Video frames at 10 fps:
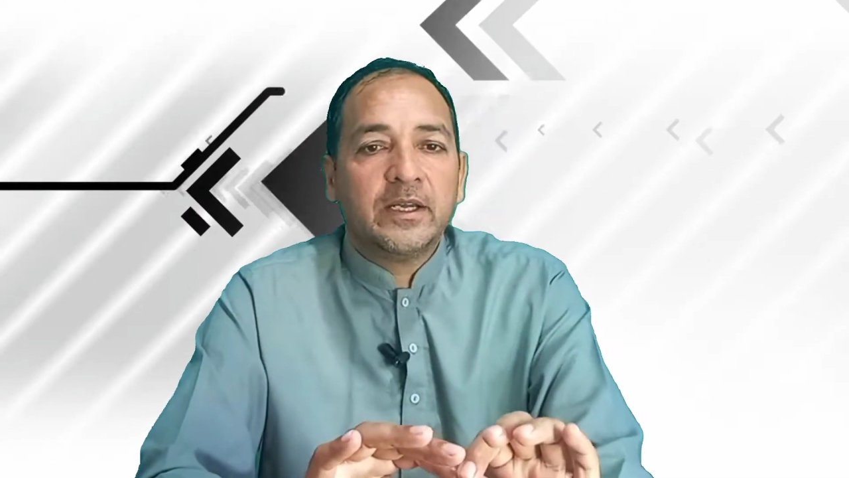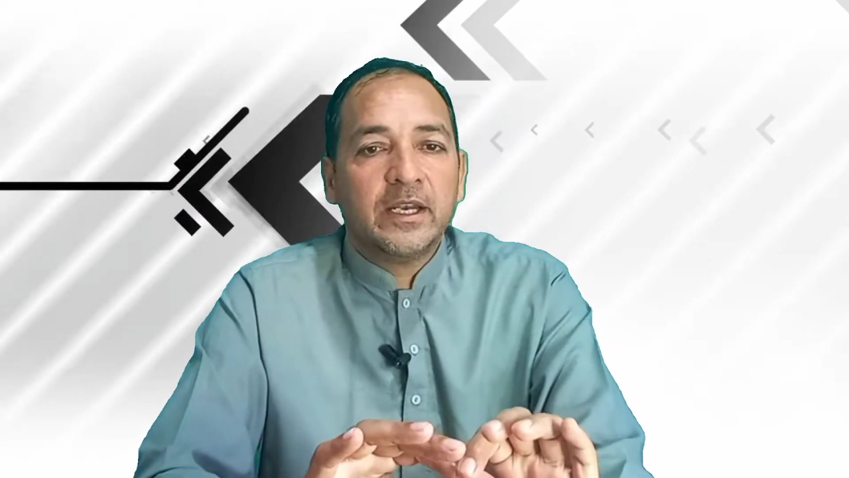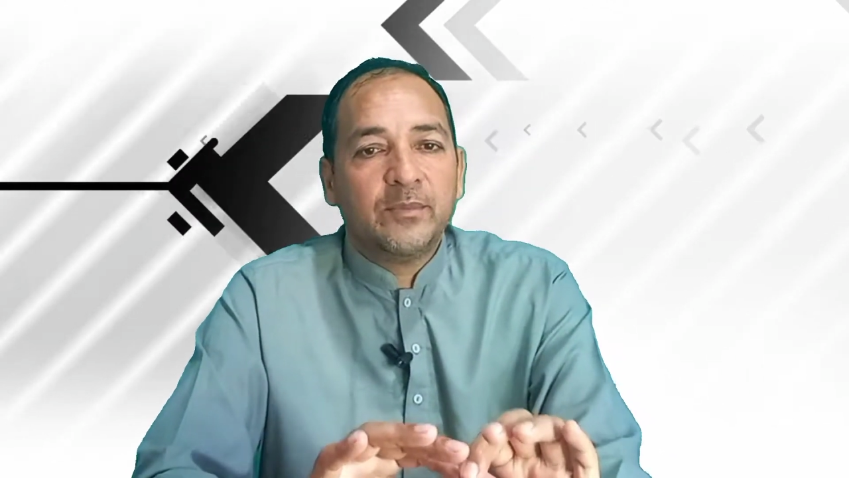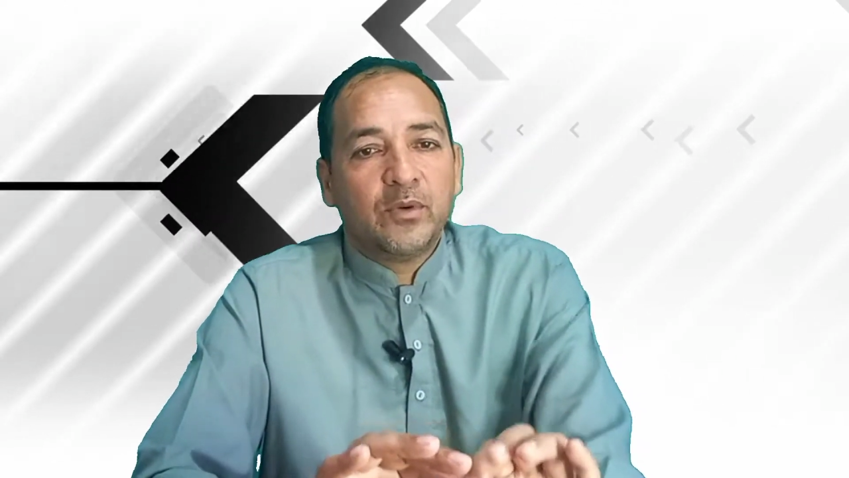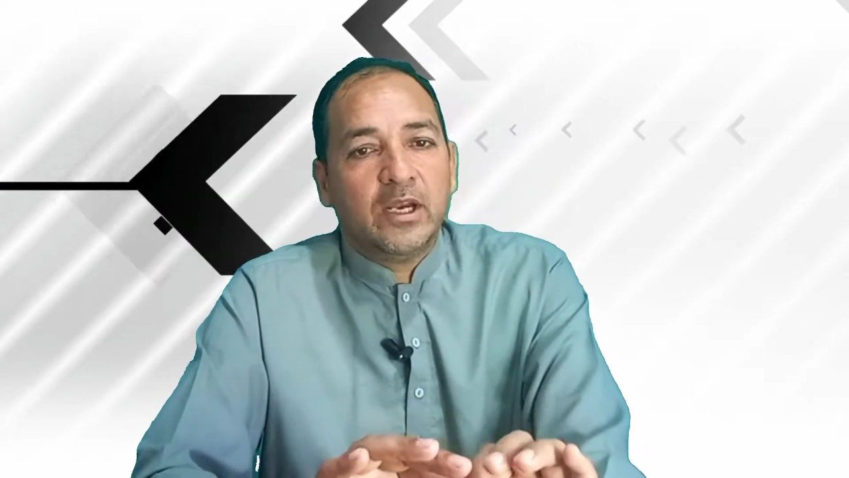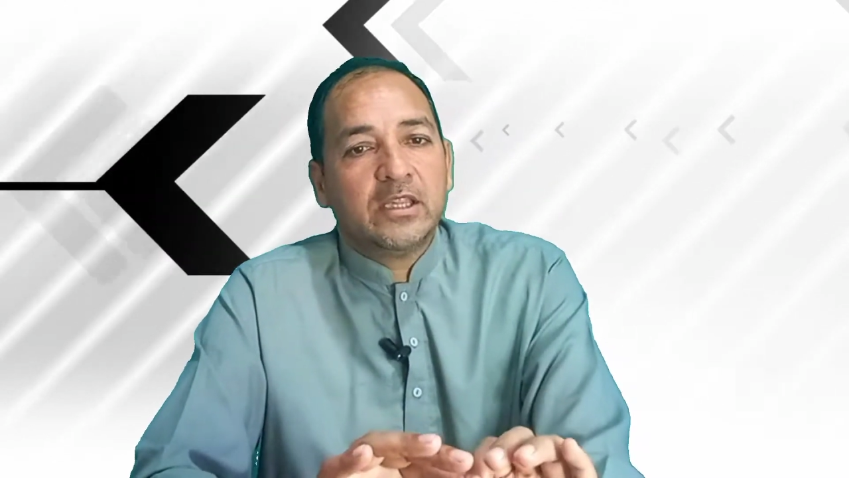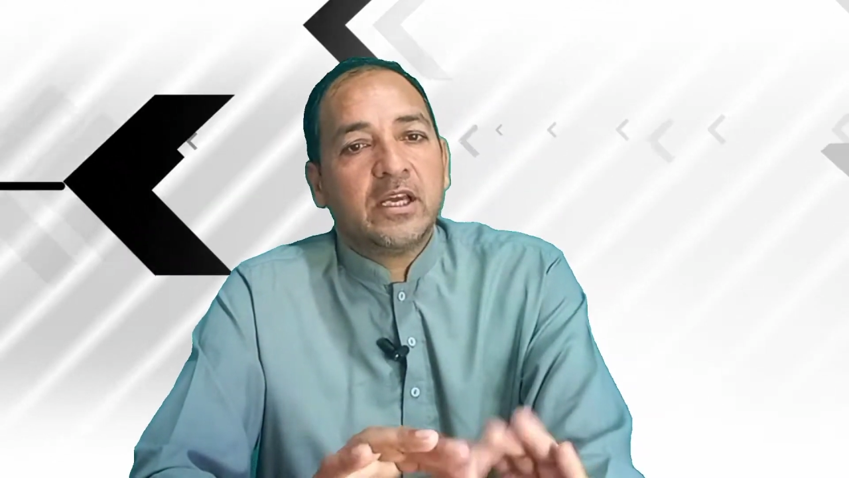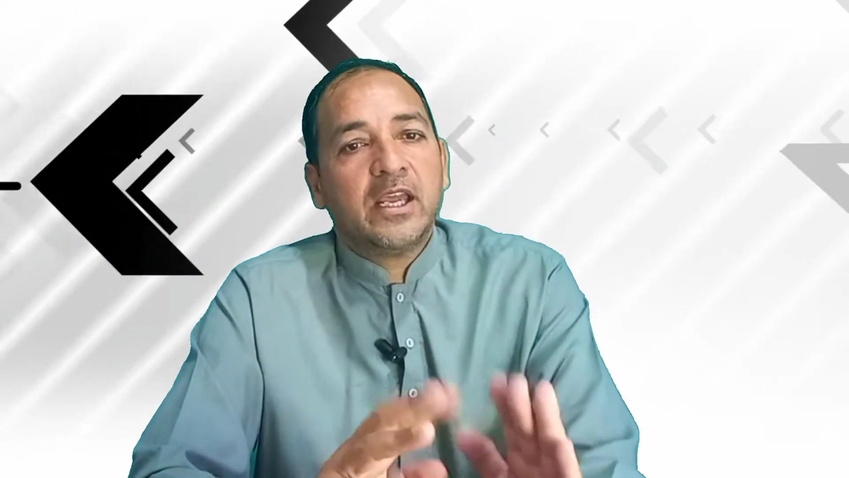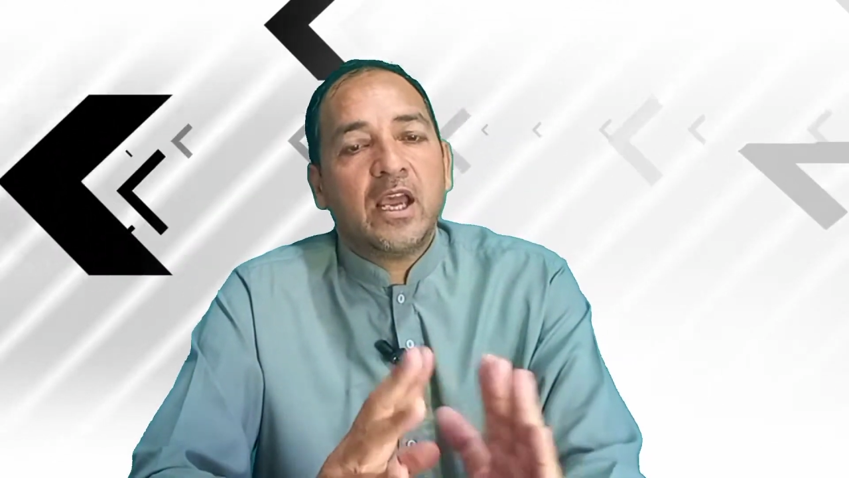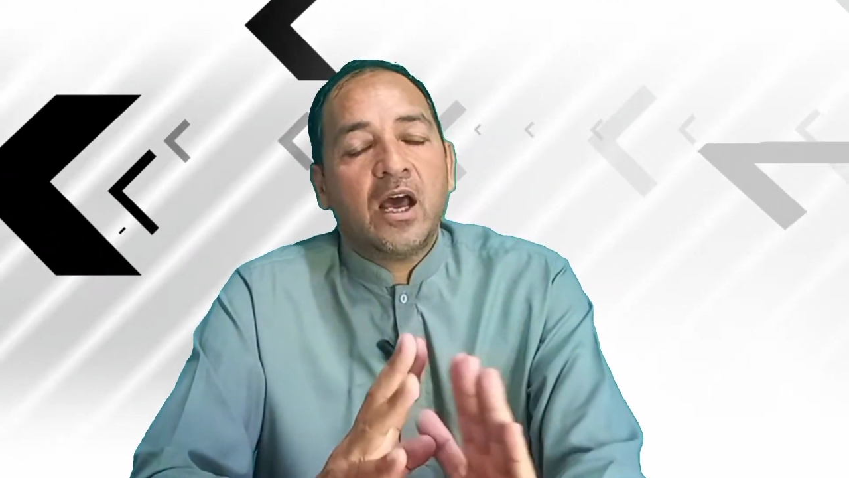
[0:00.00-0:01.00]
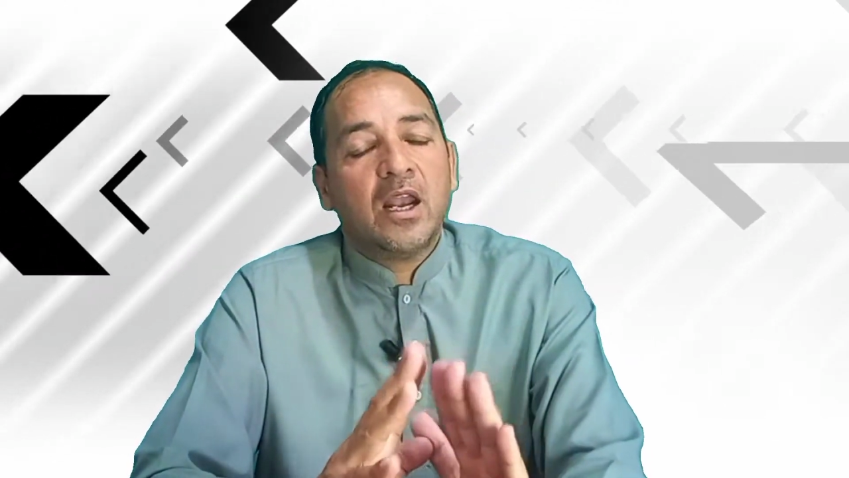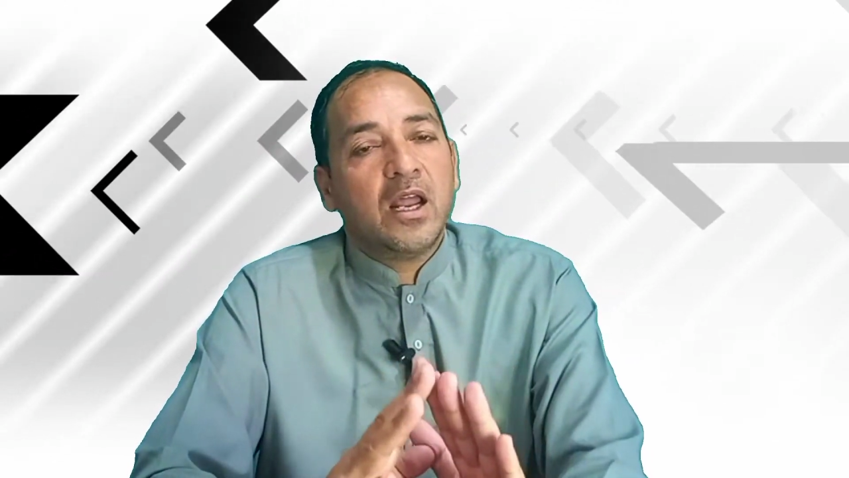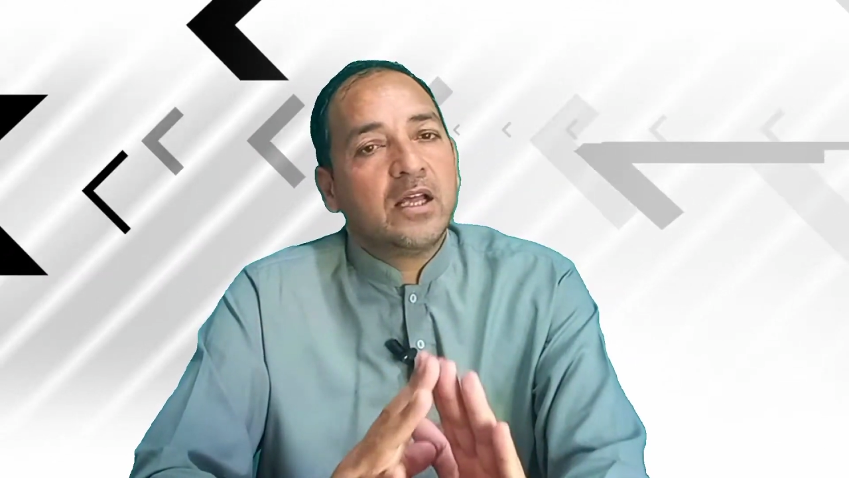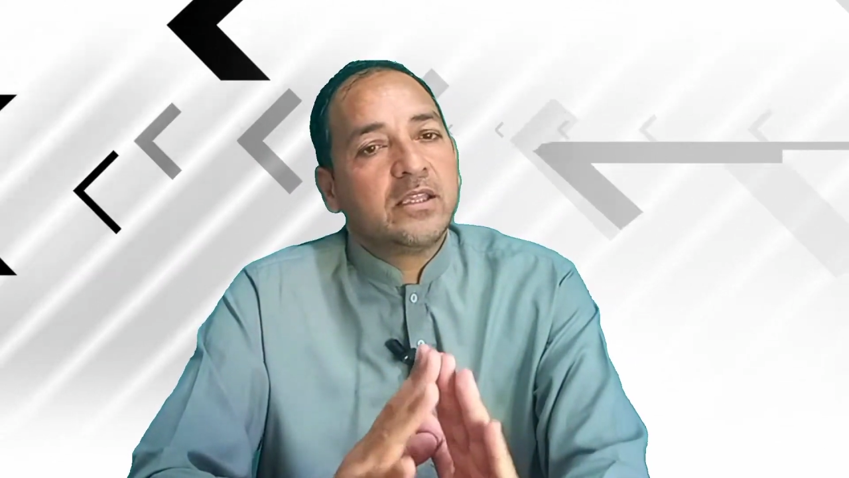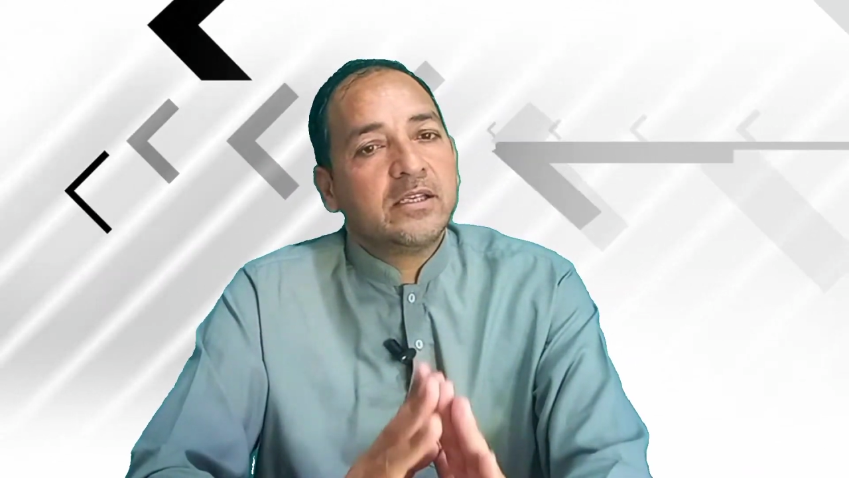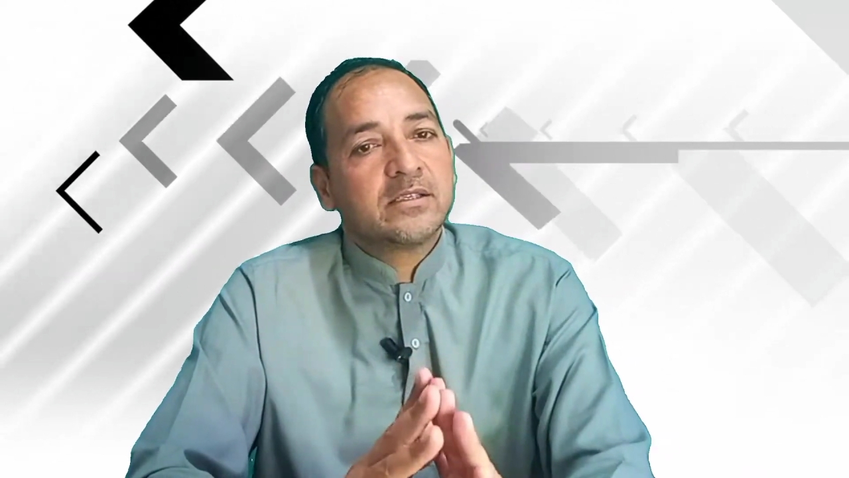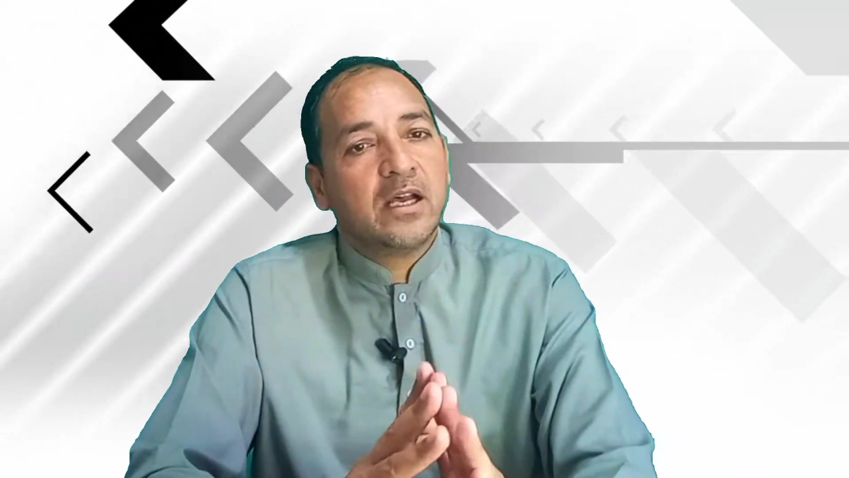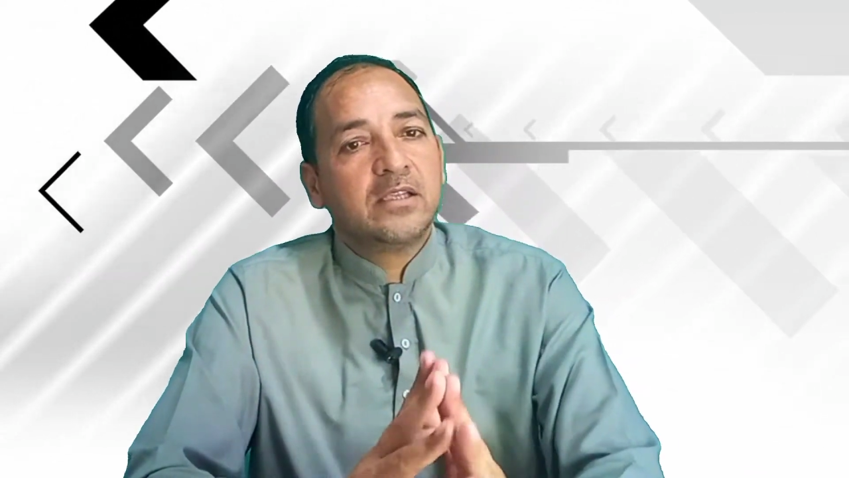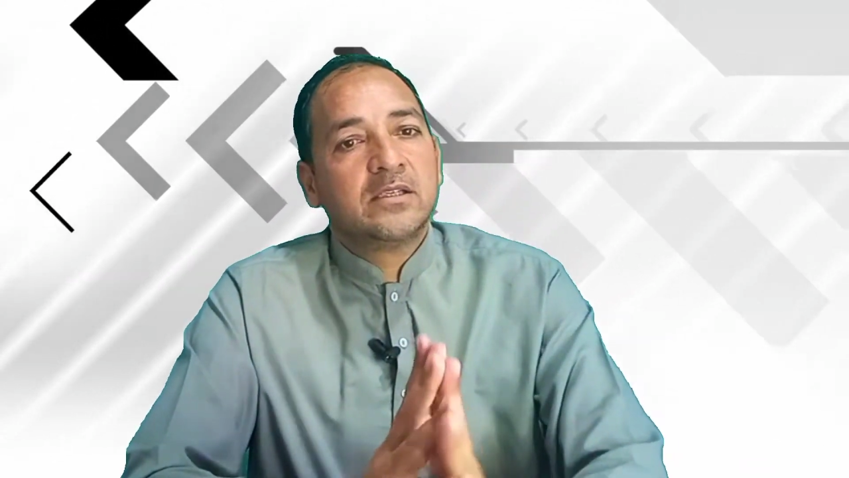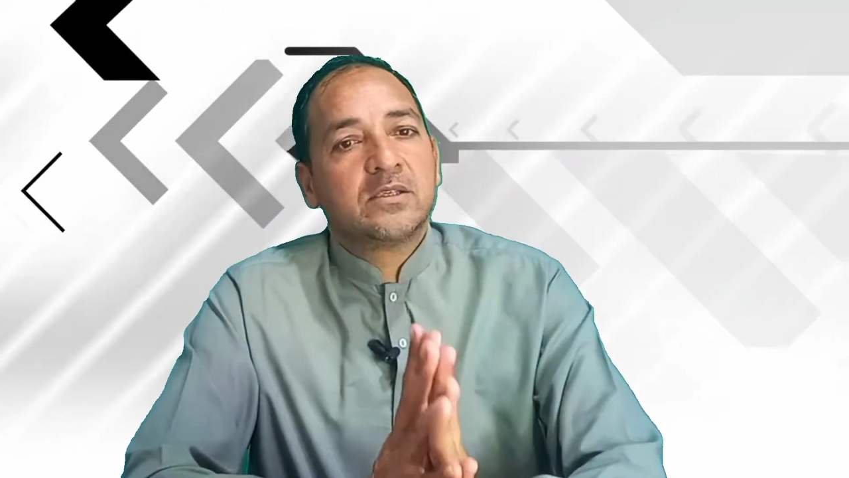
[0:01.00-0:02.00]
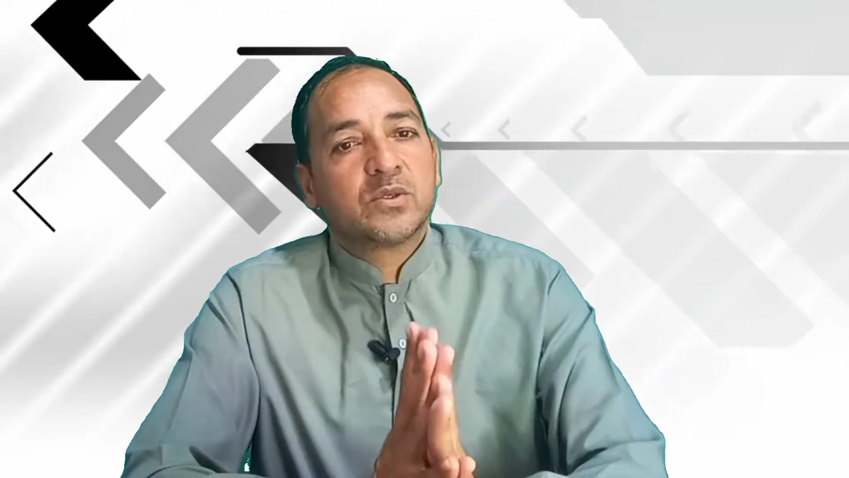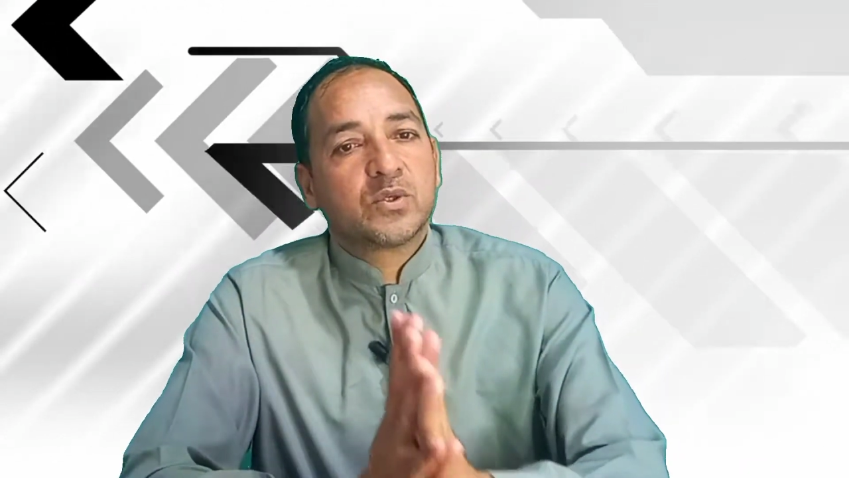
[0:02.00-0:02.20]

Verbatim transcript: ने बोला था कि हालात के साथ